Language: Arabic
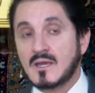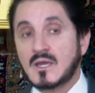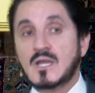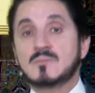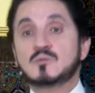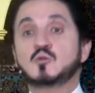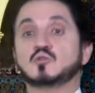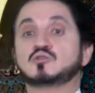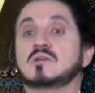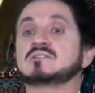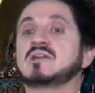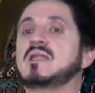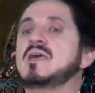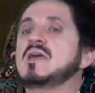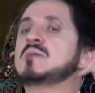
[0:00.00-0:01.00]
اللي بده
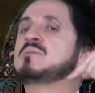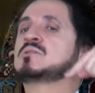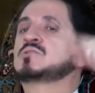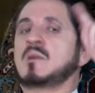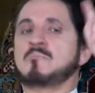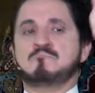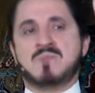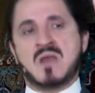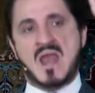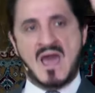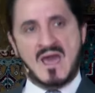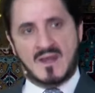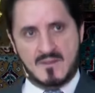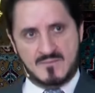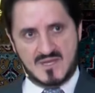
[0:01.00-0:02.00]
يعترض على حكمة رب
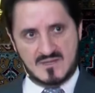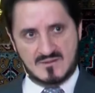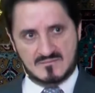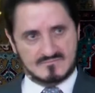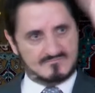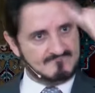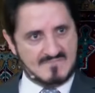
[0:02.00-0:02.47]
العالمين